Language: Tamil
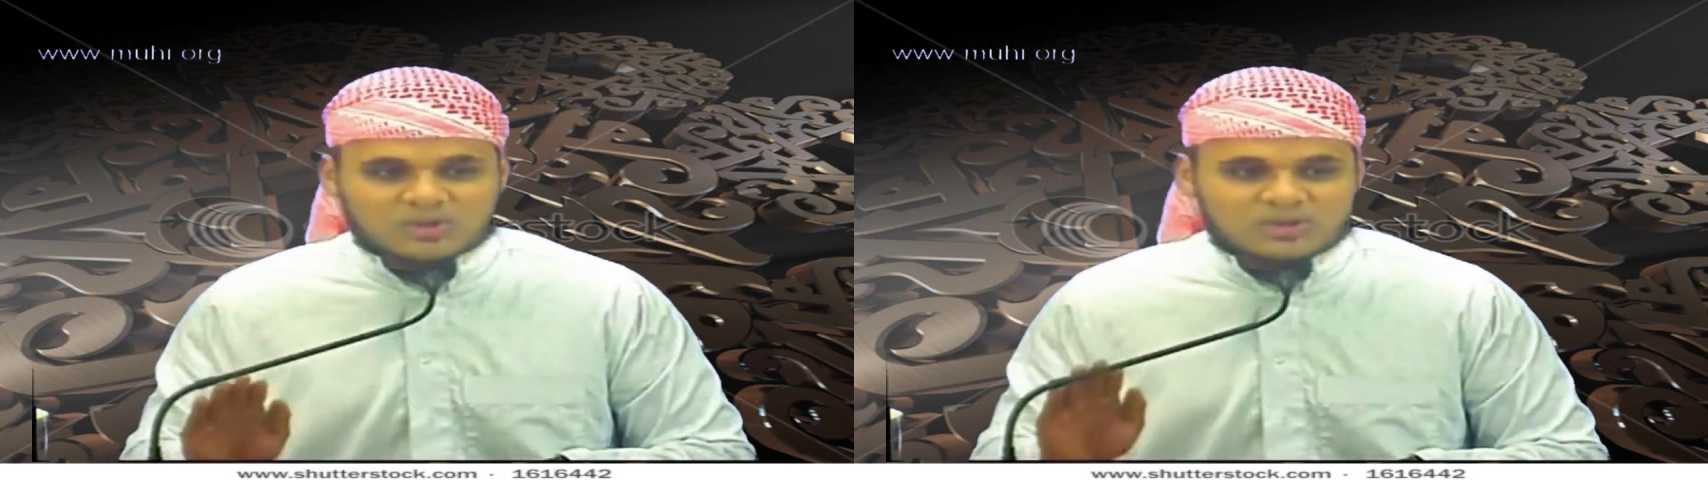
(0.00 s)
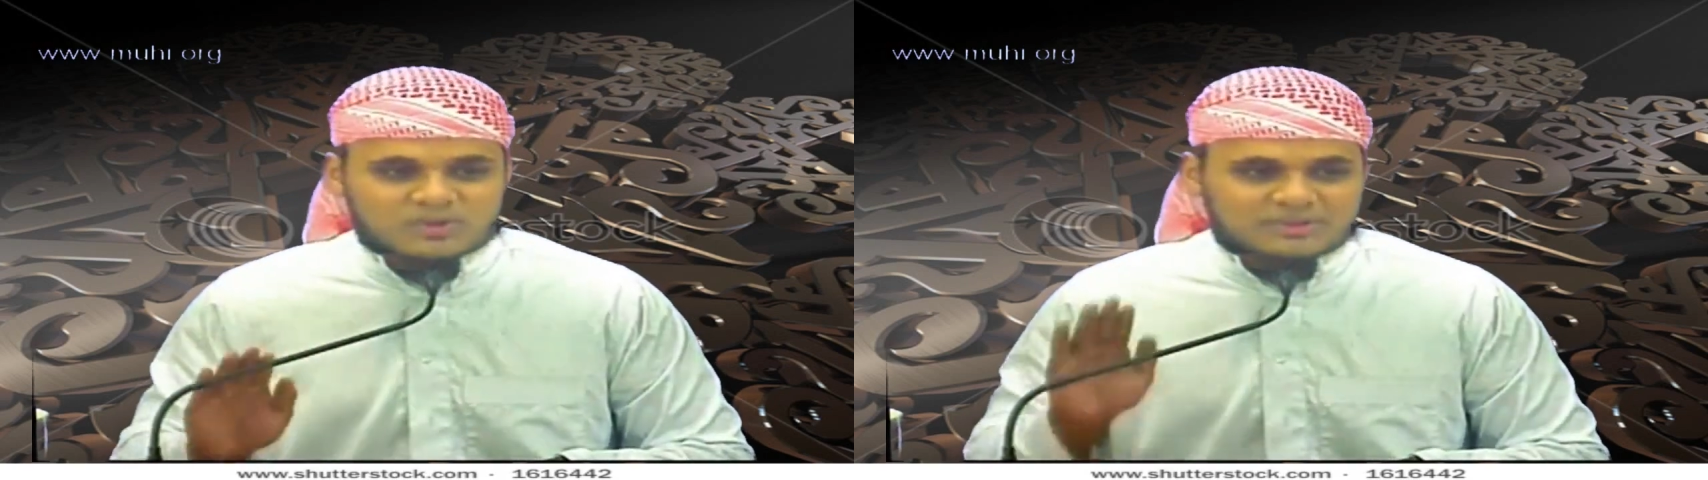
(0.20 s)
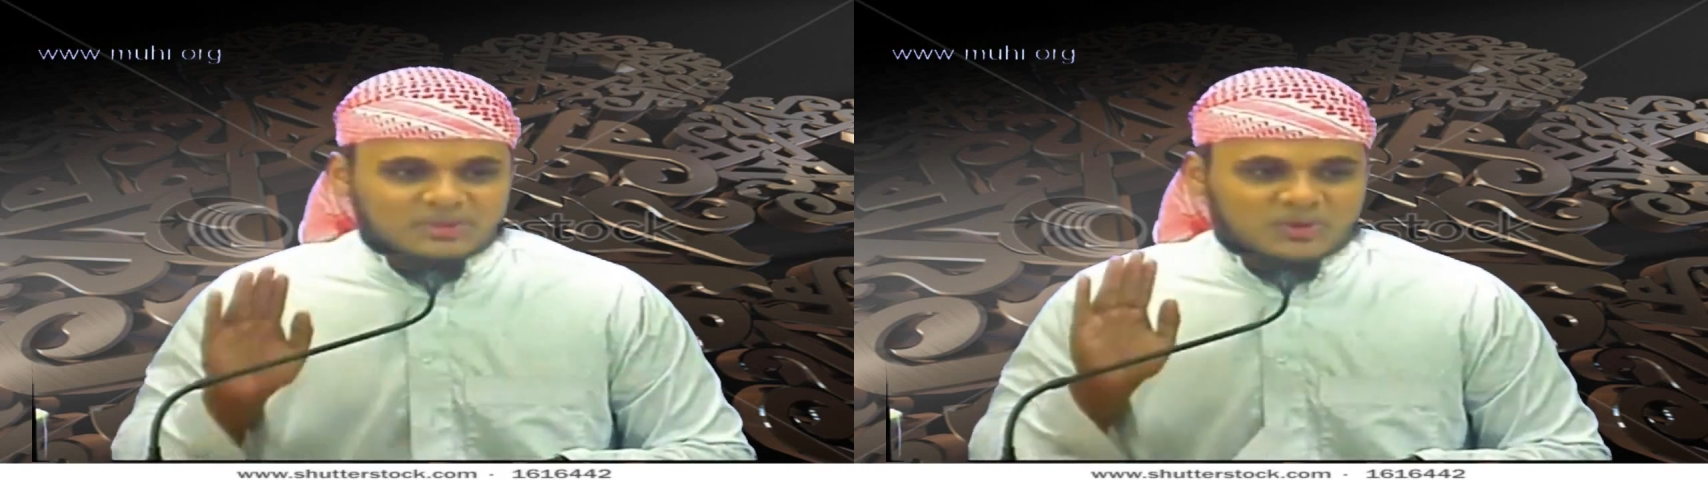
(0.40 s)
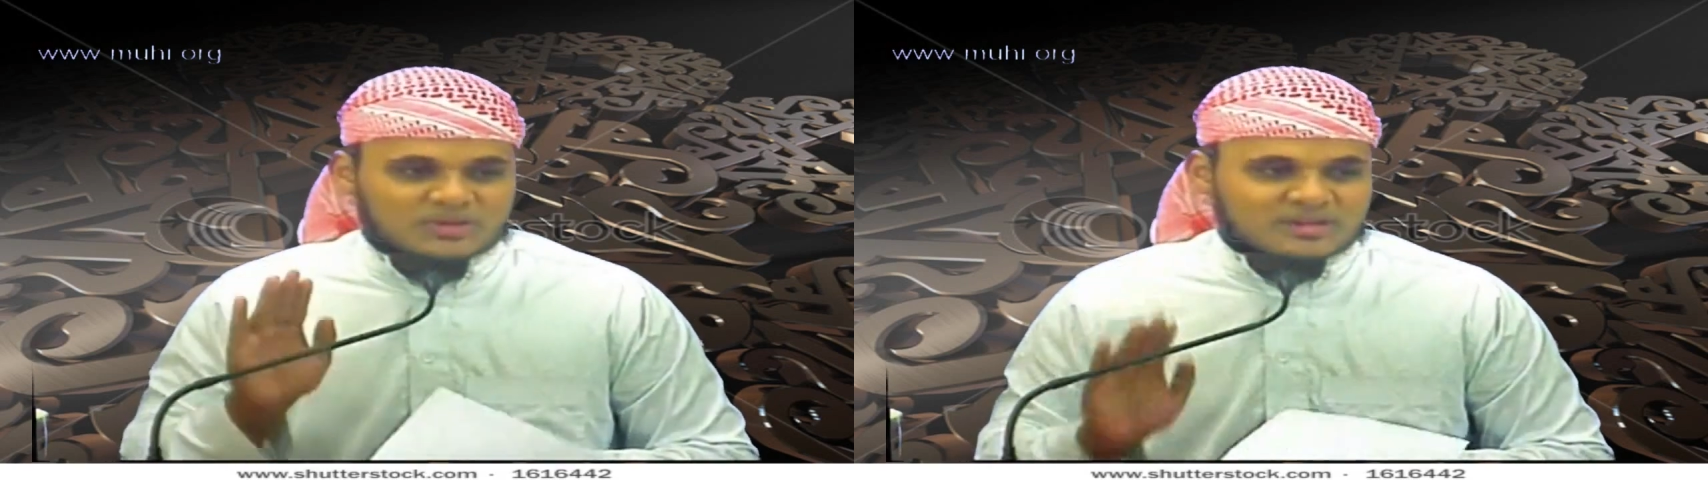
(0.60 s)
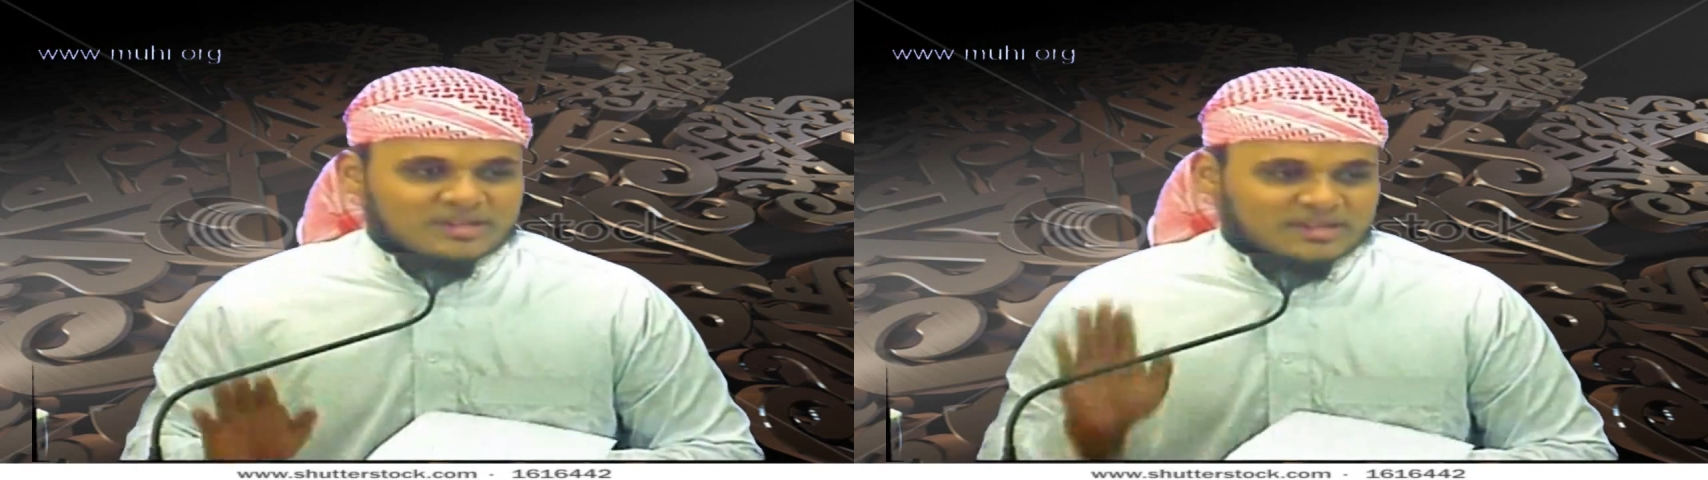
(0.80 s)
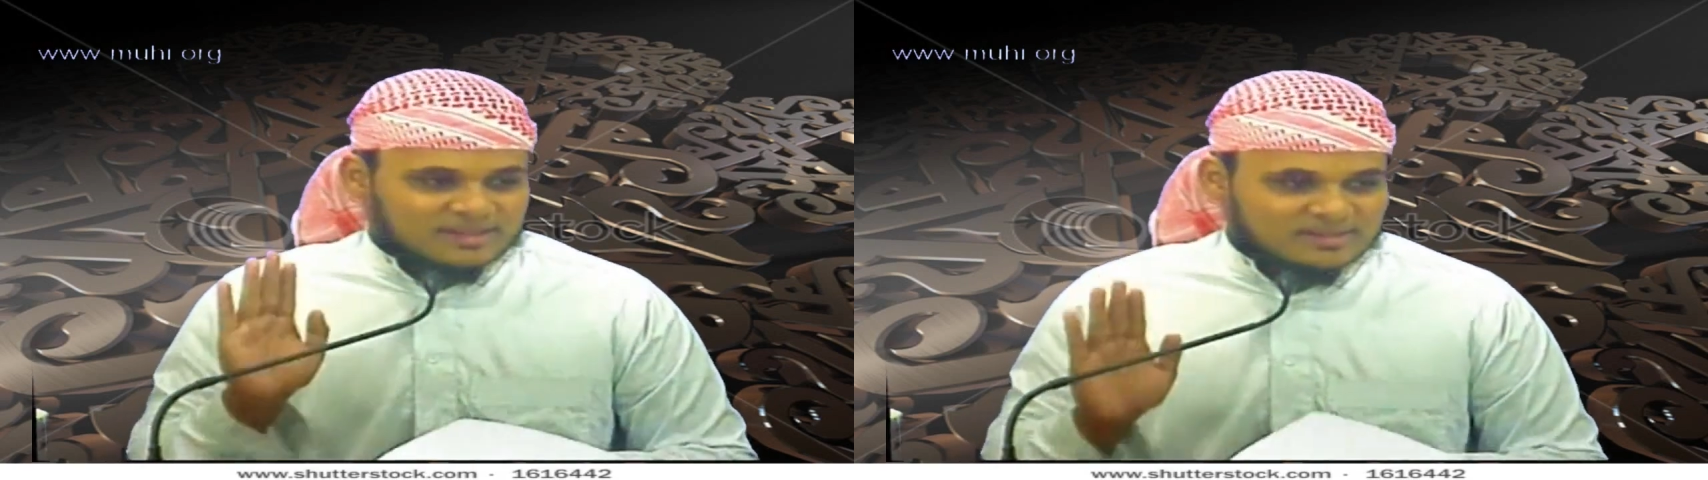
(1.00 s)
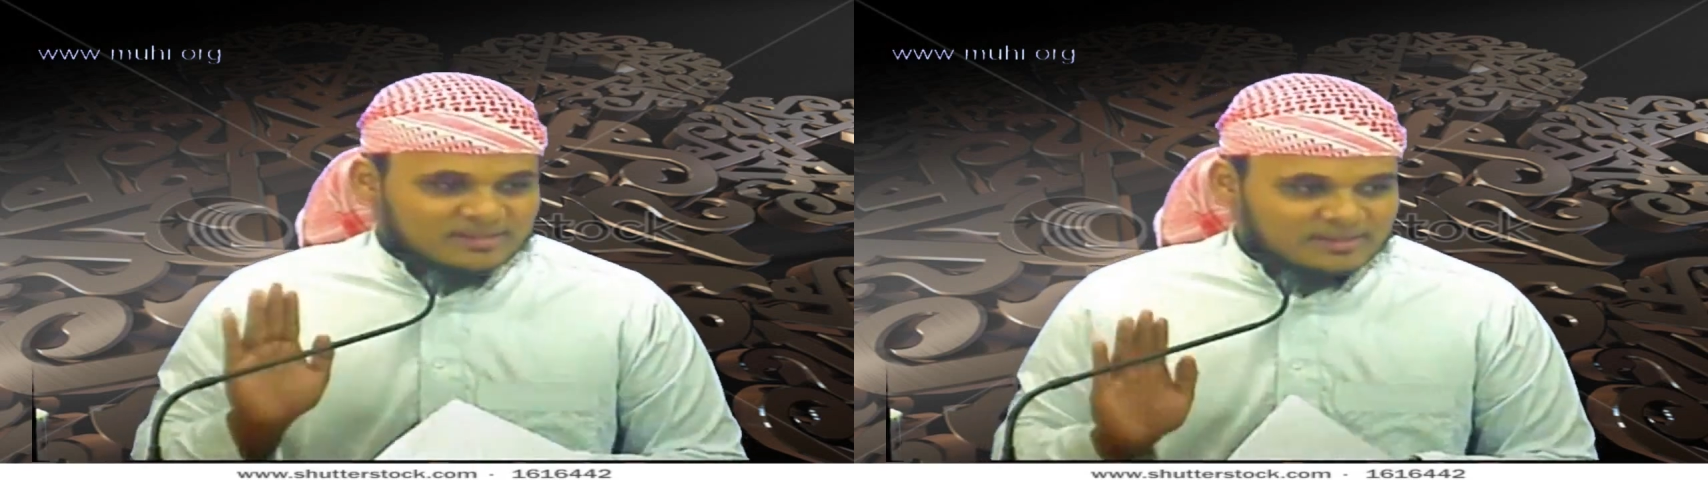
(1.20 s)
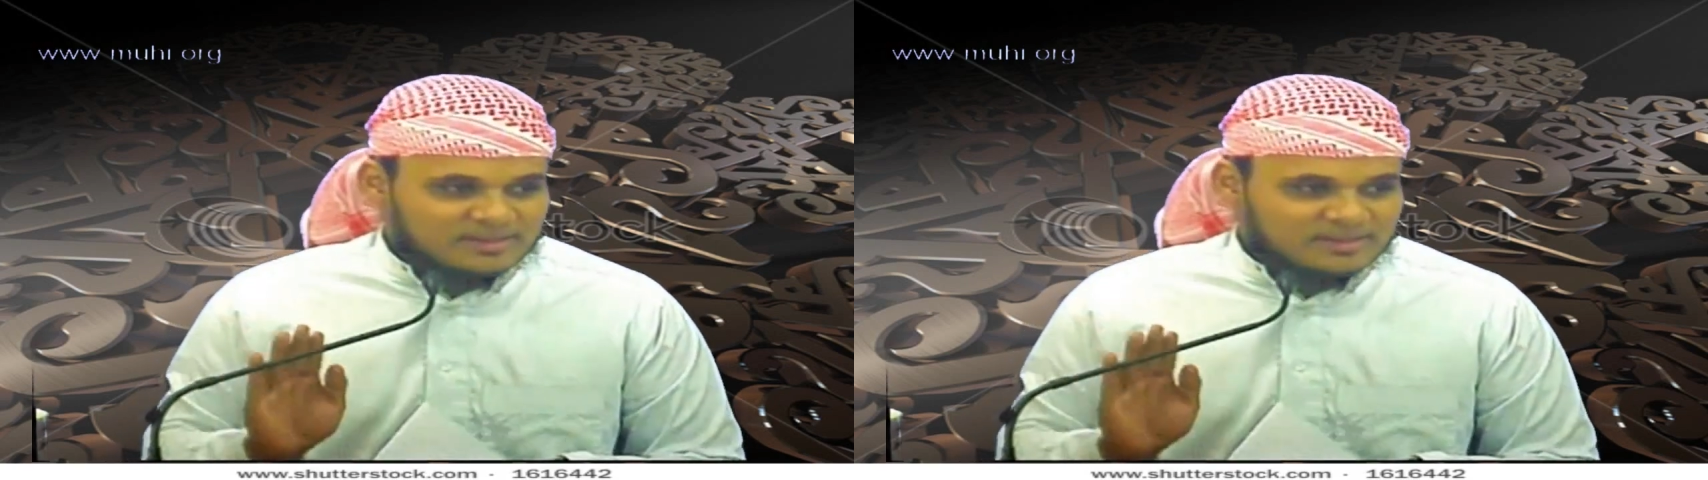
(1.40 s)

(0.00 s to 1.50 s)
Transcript: கொண்டு வந்து கொண்டிருக்கிறது